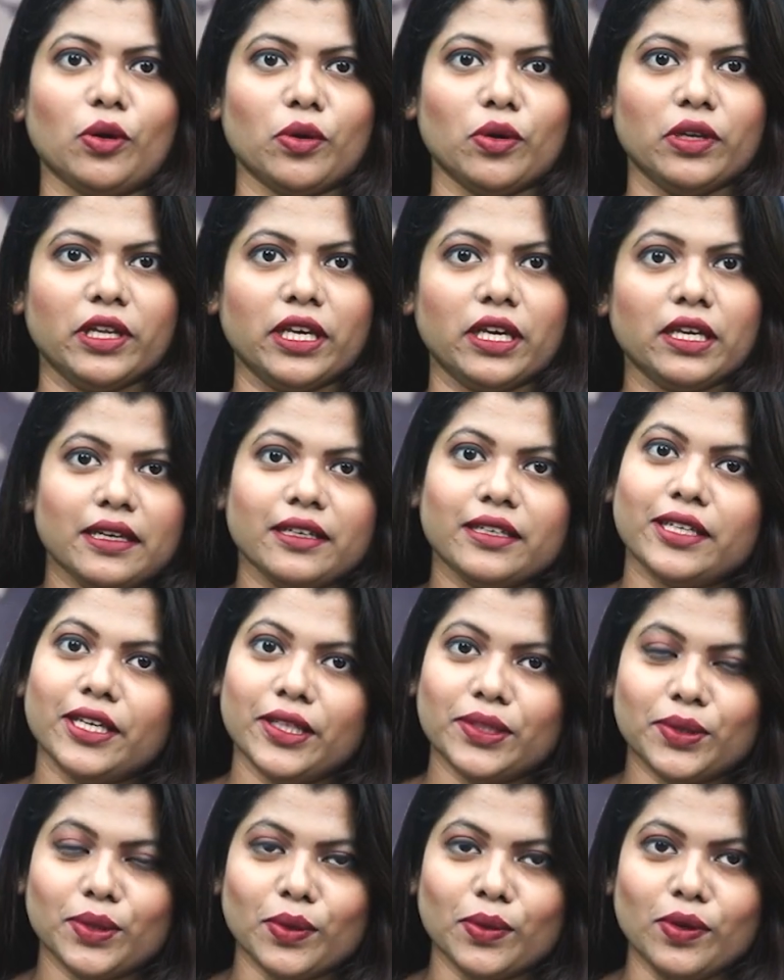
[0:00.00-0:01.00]
দখলে
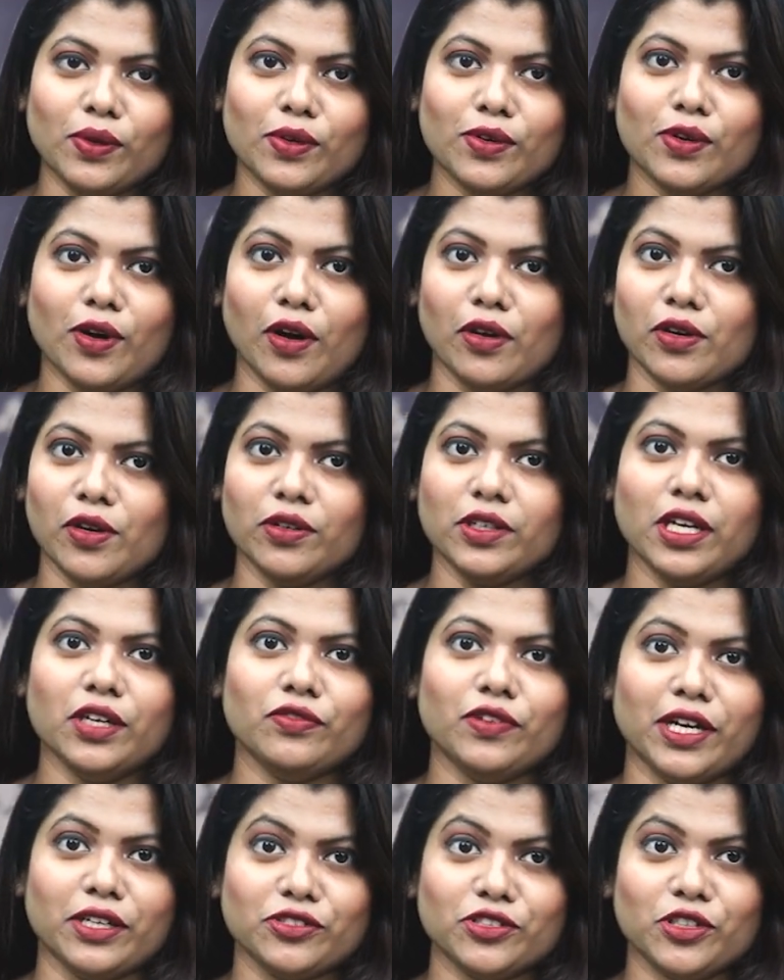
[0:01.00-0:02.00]
কিন্তু কঙ্গনার
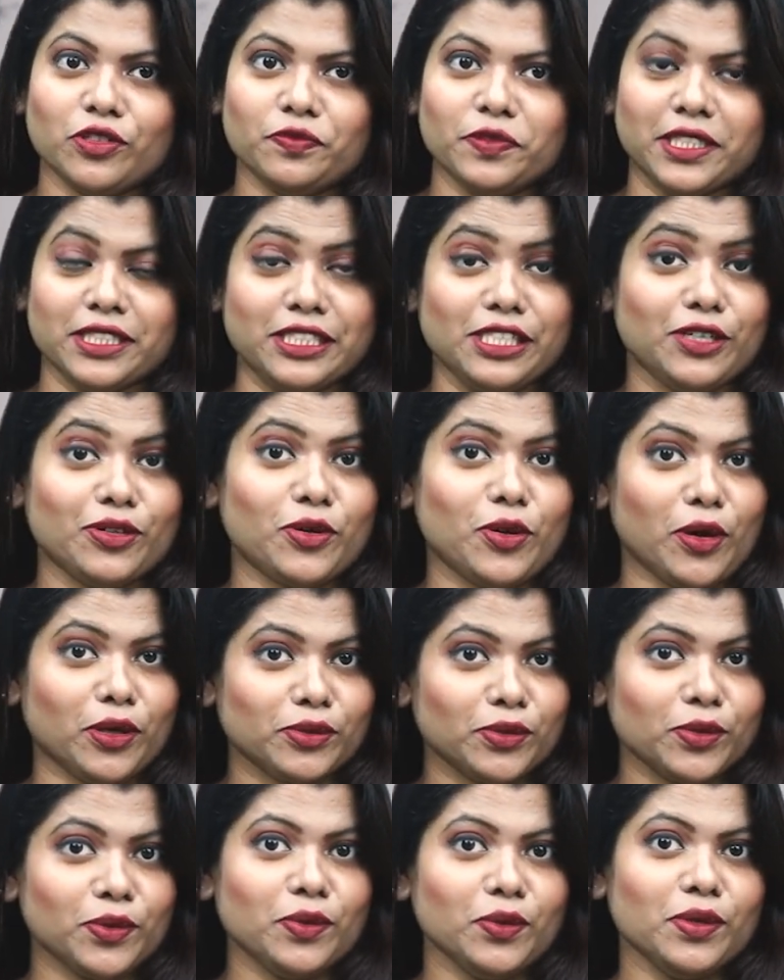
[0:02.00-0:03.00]
ওয়ার্ড্রফে ঠিক
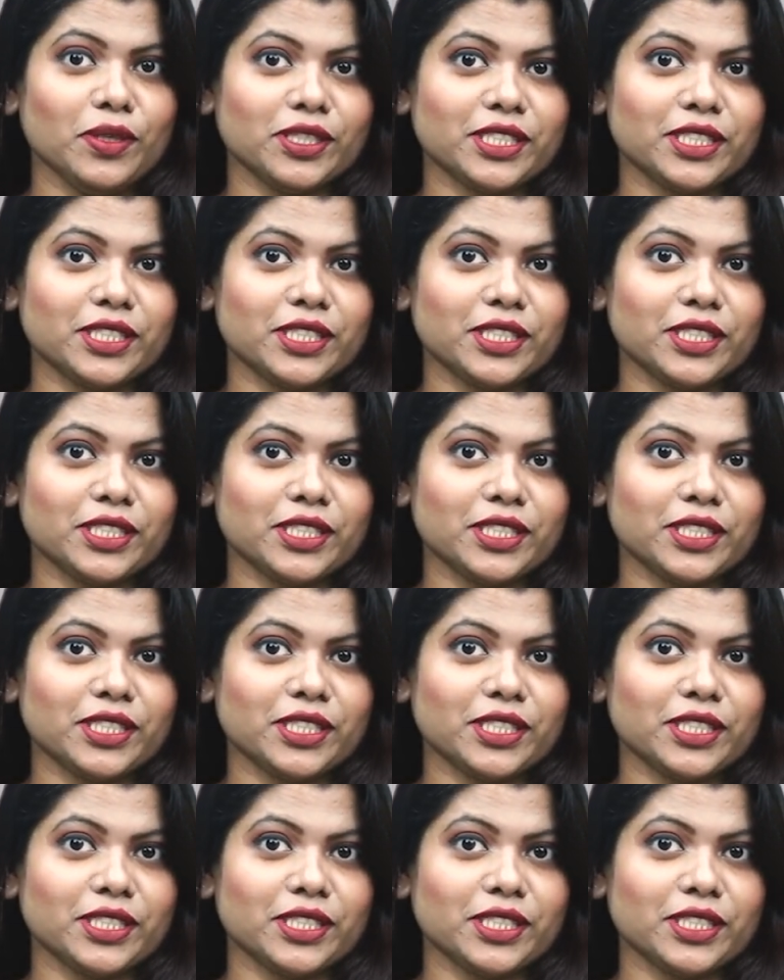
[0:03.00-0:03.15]
কতগুলো